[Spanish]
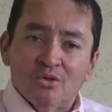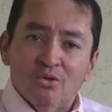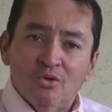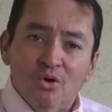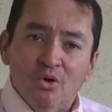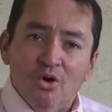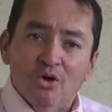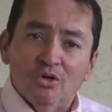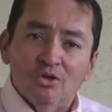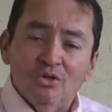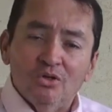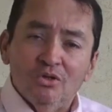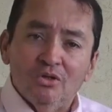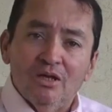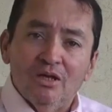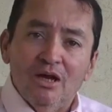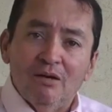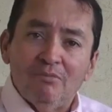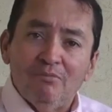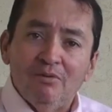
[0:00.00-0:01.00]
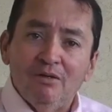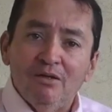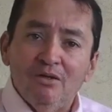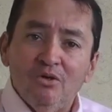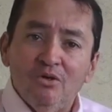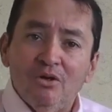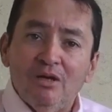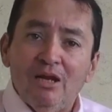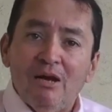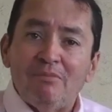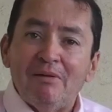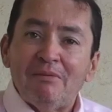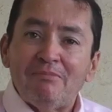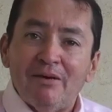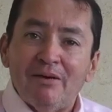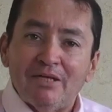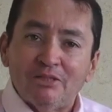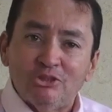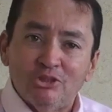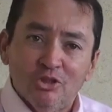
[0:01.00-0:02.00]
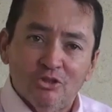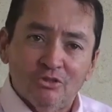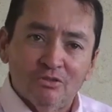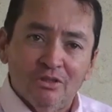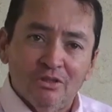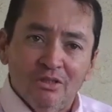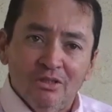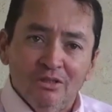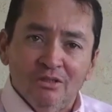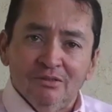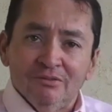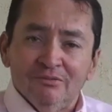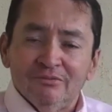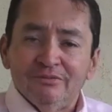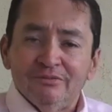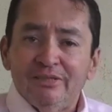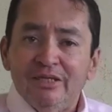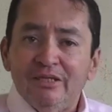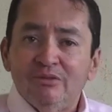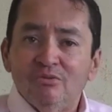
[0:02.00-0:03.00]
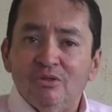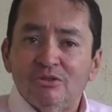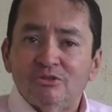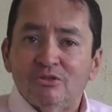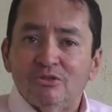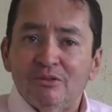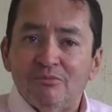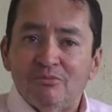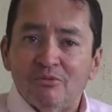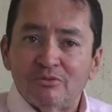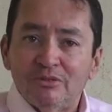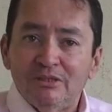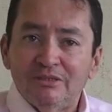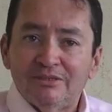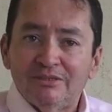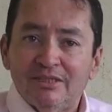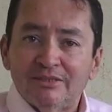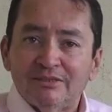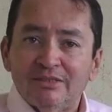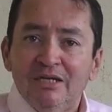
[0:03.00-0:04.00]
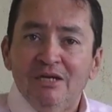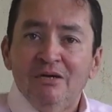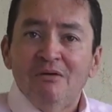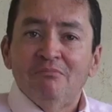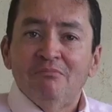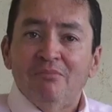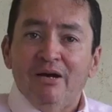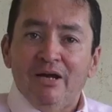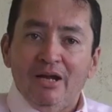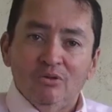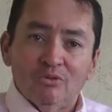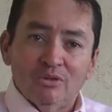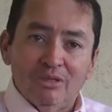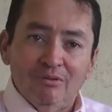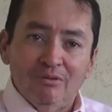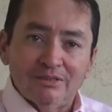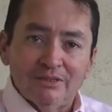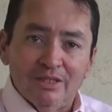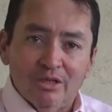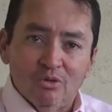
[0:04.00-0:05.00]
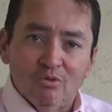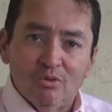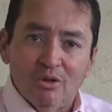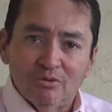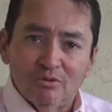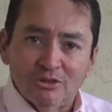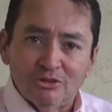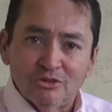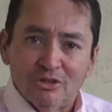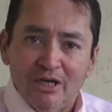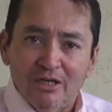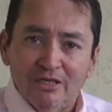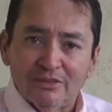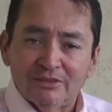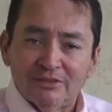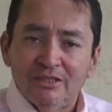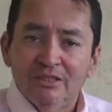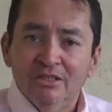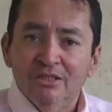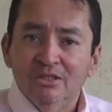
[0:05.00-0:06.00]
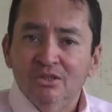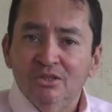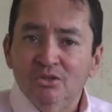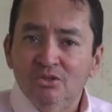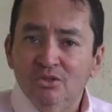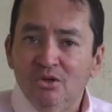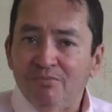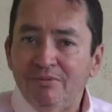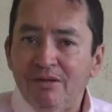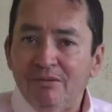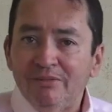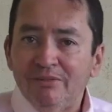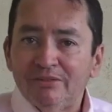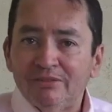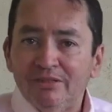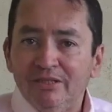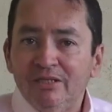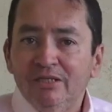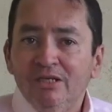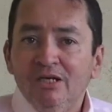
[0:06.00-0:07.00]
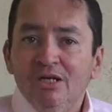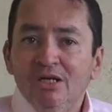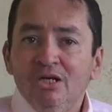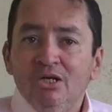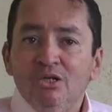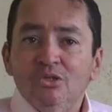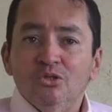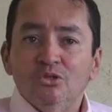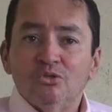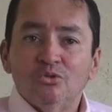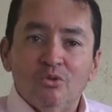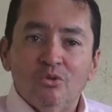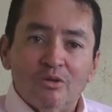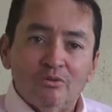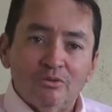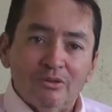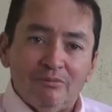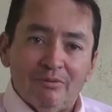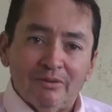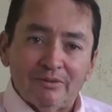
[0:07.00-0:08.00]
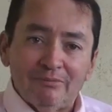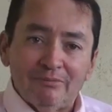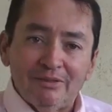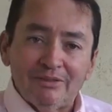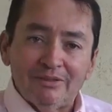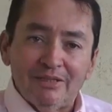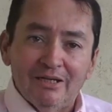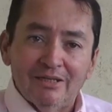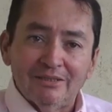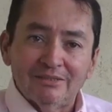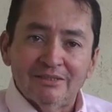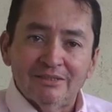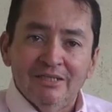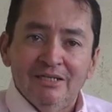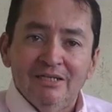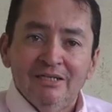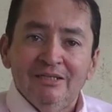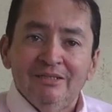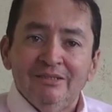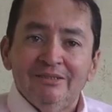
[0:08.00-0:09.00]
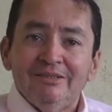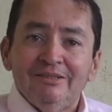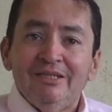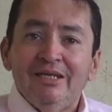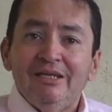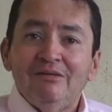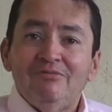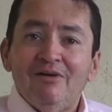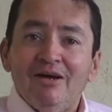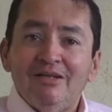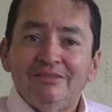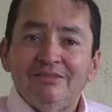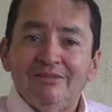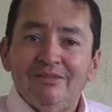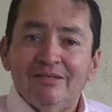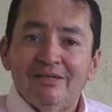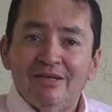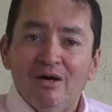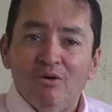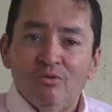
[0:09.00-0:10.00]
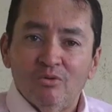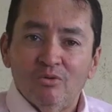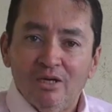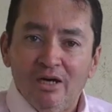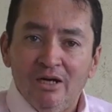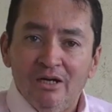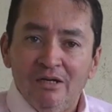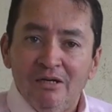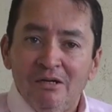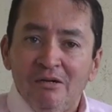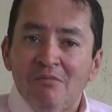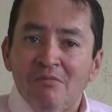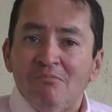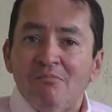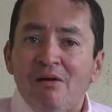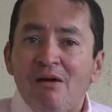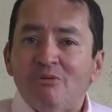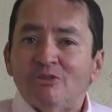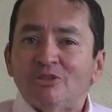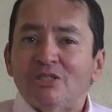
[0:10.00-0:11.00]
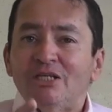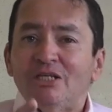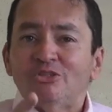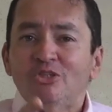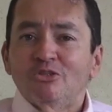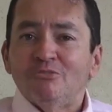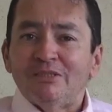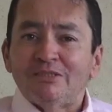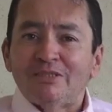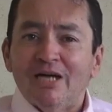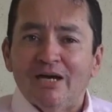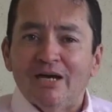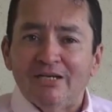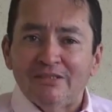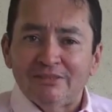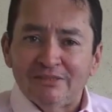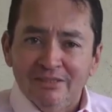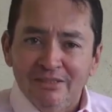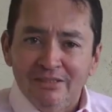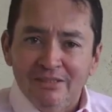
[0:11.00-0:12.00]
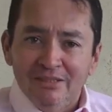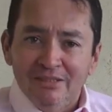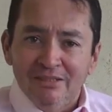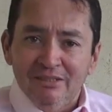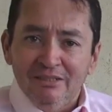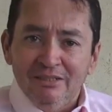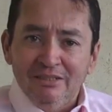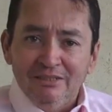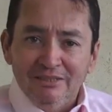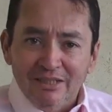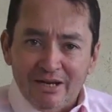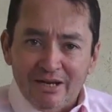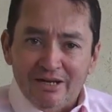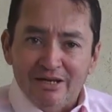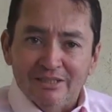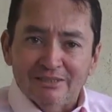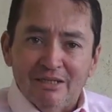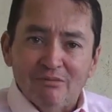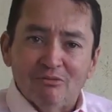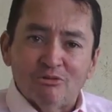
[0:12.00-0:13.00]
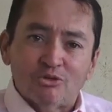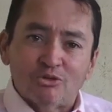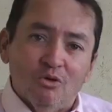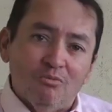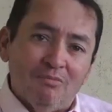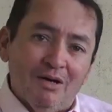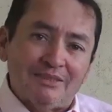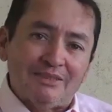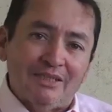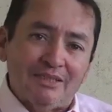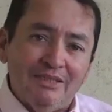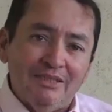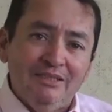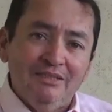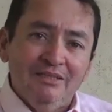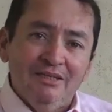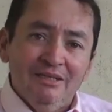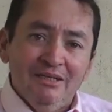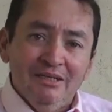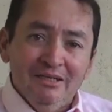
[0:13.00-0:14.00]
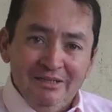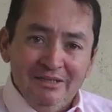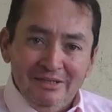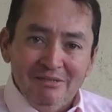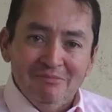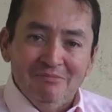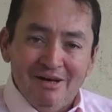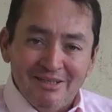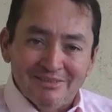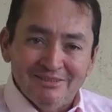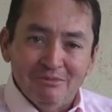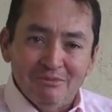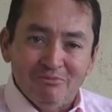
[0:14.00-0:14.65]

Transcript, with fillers: con la, eh, preparación de nuestros deportistas para lo que va a ser los Juegos Nacionales y obviamente los Juegos Departamentales del Valle del Cauca. Vamos a estos mensajes y ya regresamos con más aquí en Max